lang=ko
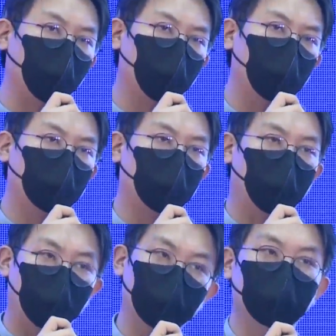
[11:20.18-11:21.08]
적용하는 게
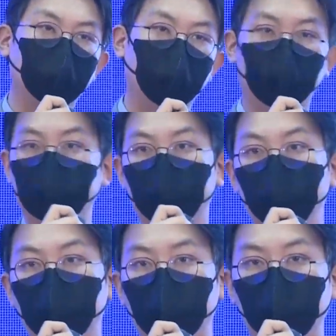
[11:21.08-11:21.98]
아닙니까? 이
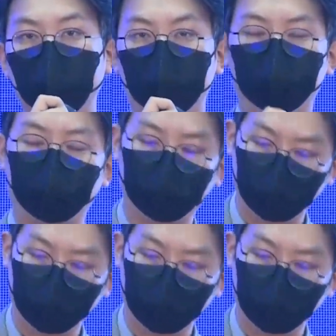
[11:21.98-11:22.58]
질문을 해요.